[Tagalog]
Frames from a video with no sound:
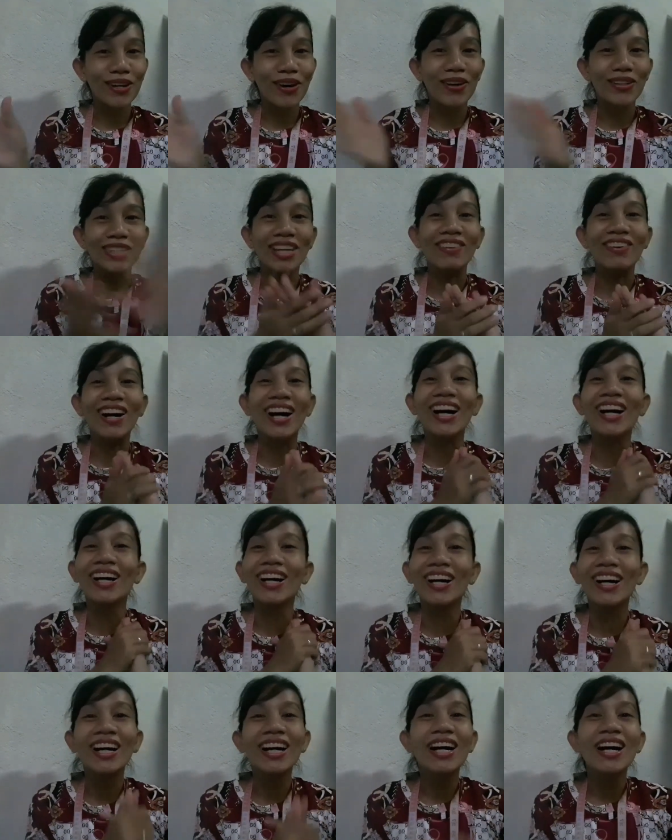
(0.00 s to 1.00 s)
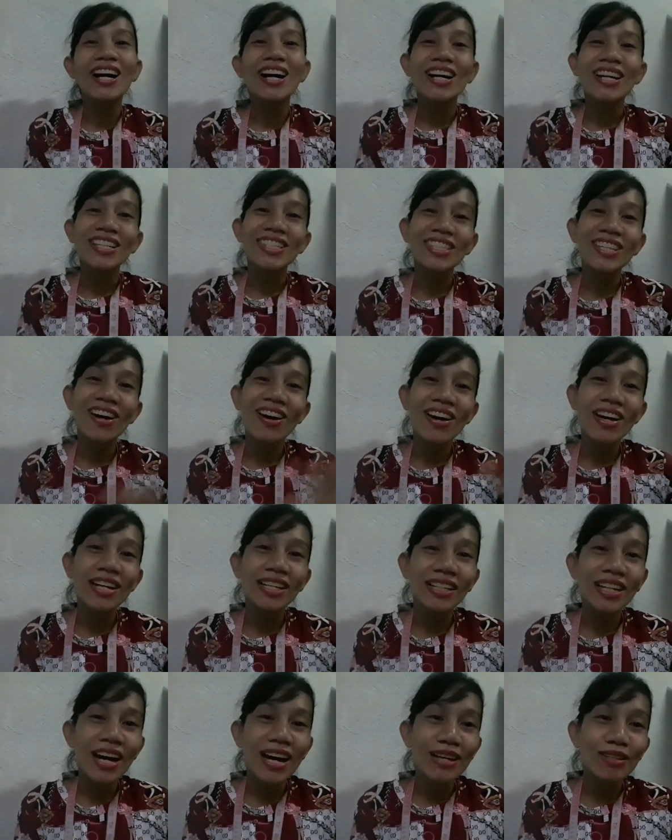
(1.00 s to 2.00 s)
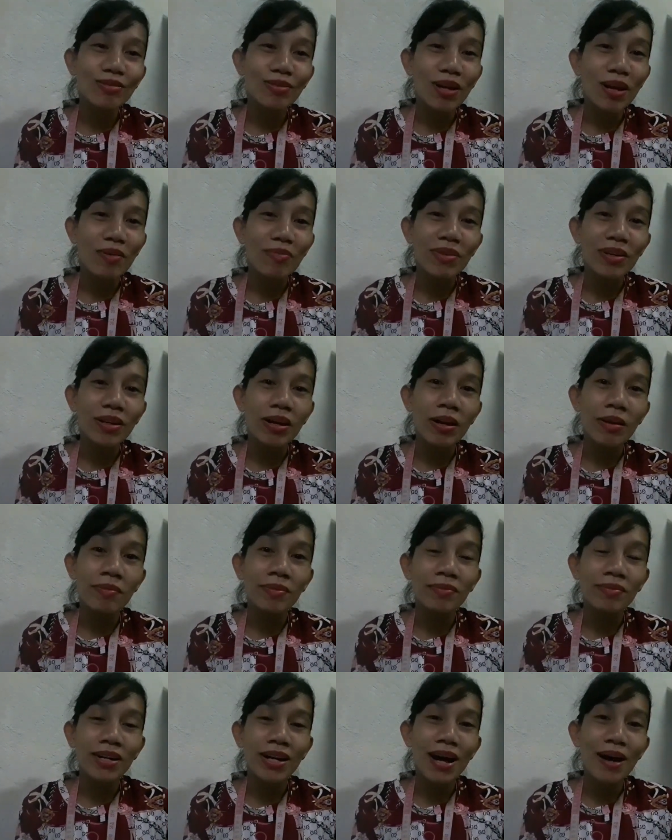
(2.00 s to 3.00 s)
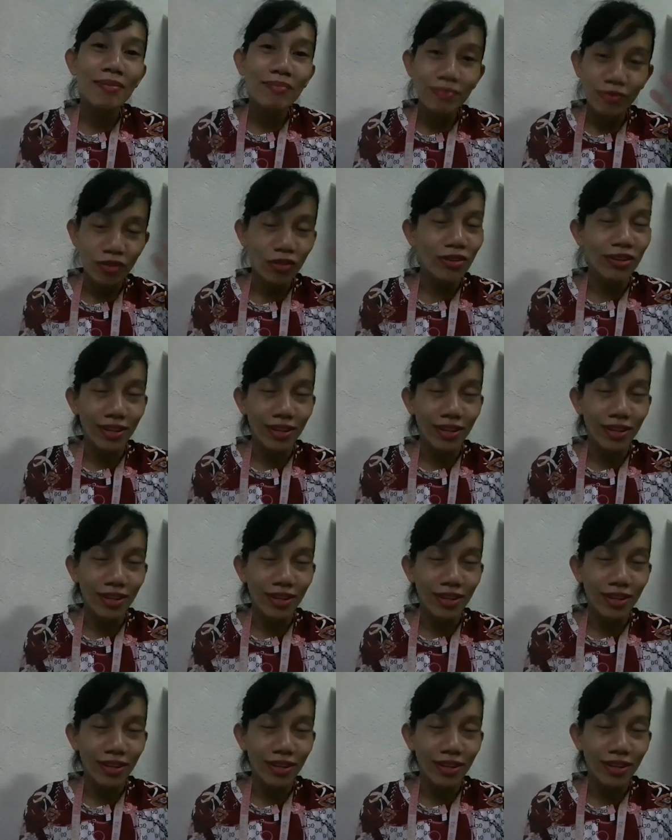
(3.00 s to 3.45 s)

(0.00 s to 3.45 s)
So, diba? So, yun guys, maraming maraming